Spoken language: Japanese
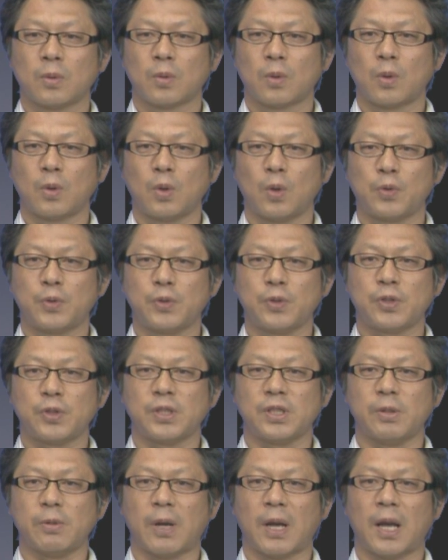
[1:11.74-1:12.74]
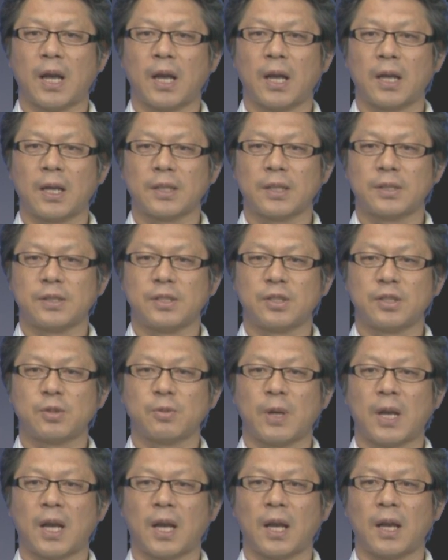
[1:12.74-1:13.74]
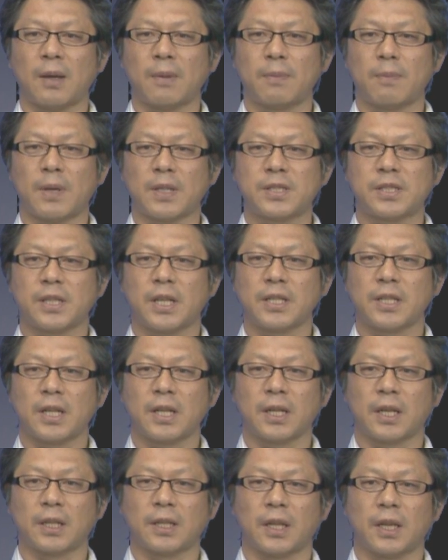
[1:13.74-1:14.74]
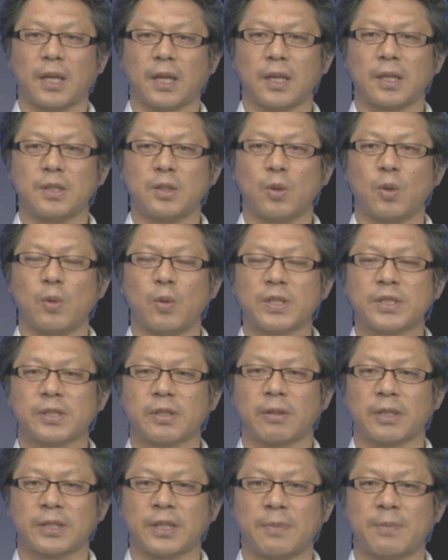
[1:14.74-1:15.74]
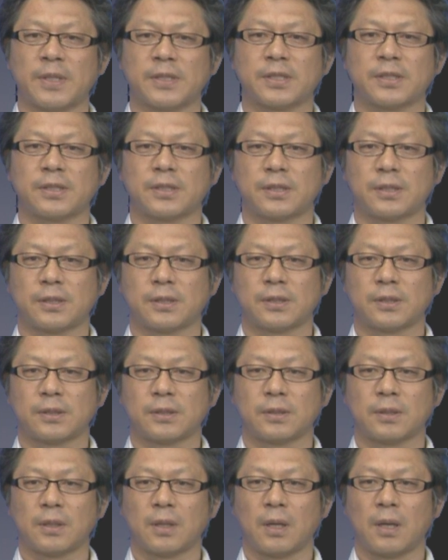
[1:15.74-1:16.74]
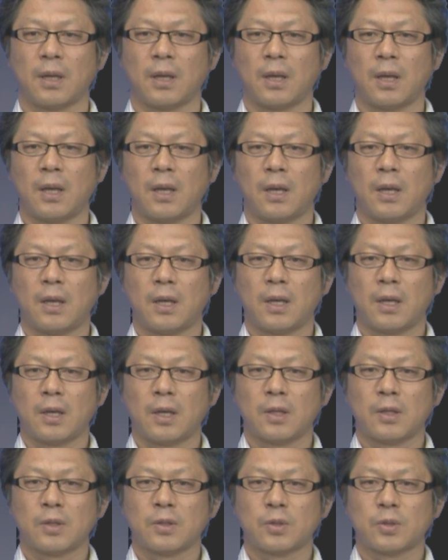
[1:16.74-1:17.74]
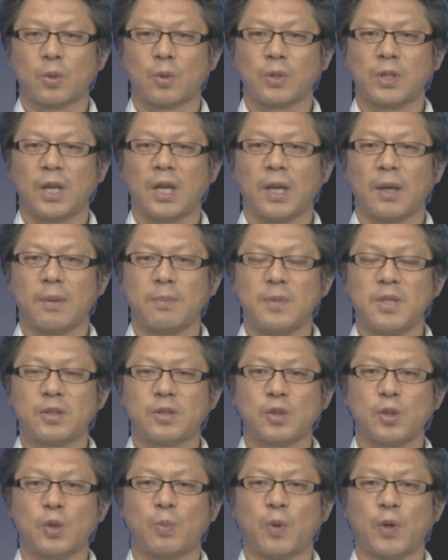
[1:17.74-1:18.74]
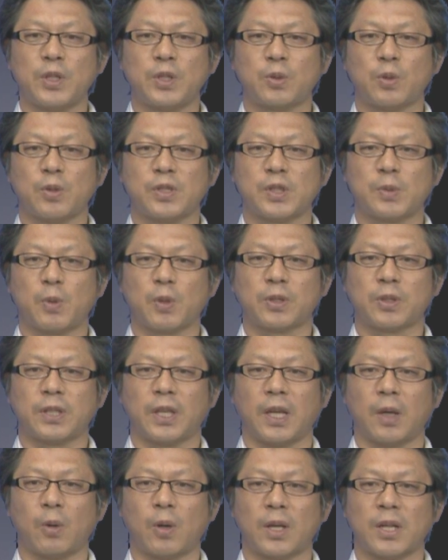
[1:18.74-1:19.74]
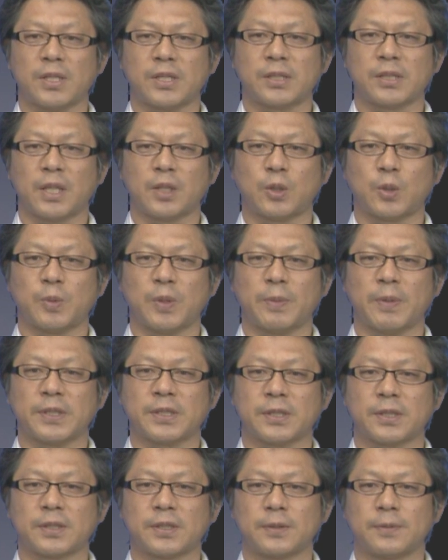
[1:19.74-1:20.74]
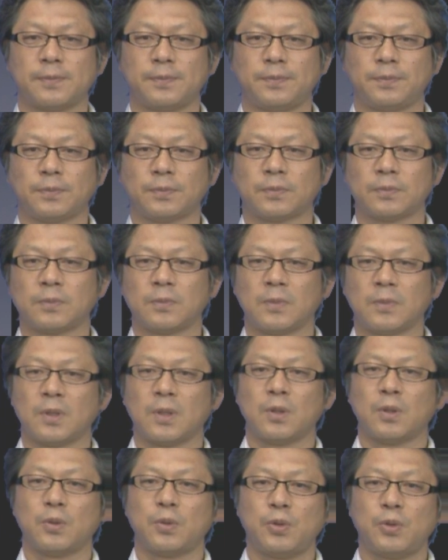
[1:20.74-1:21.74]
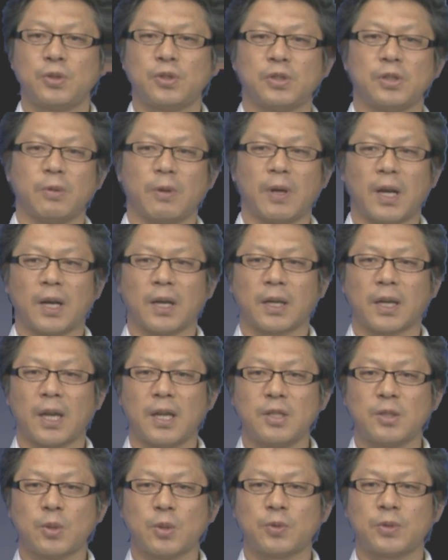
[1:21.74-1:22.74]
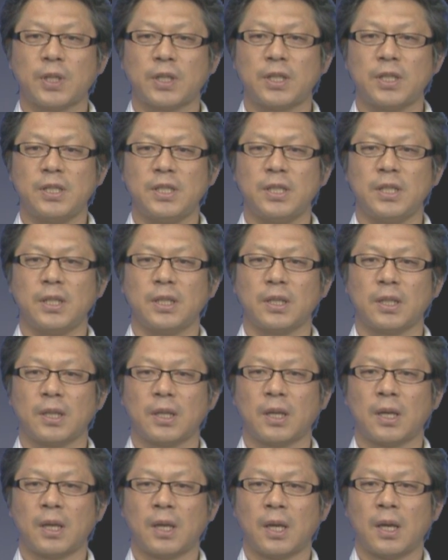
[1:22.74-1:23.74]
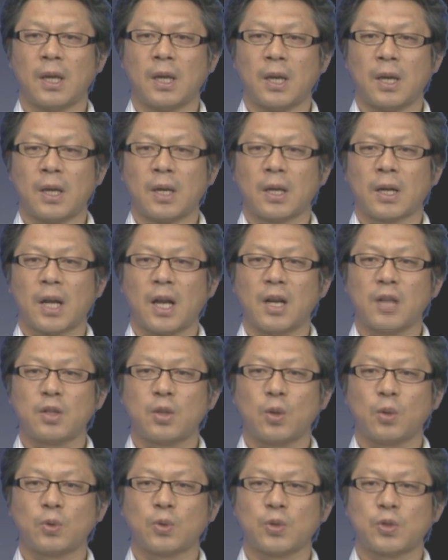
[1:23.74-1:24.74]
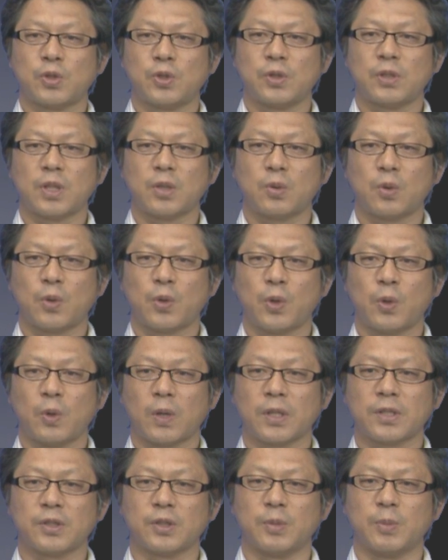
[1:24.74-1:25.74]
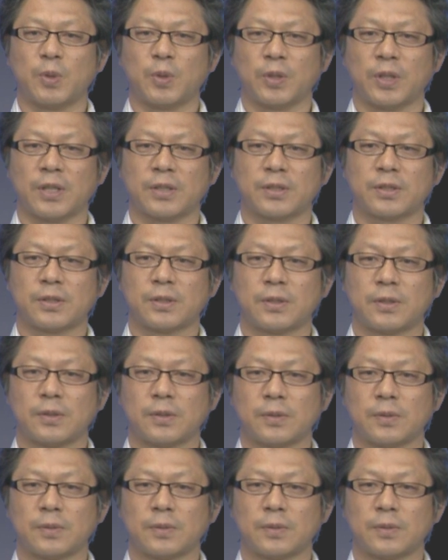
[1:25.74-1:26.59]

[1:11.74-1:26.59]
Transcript: この風水は実は間違いだらけで日本は伝わっていますそこで3つのポイントに絞ってお話ししたいと思います風水は原則的に環境と住宅を評価するものです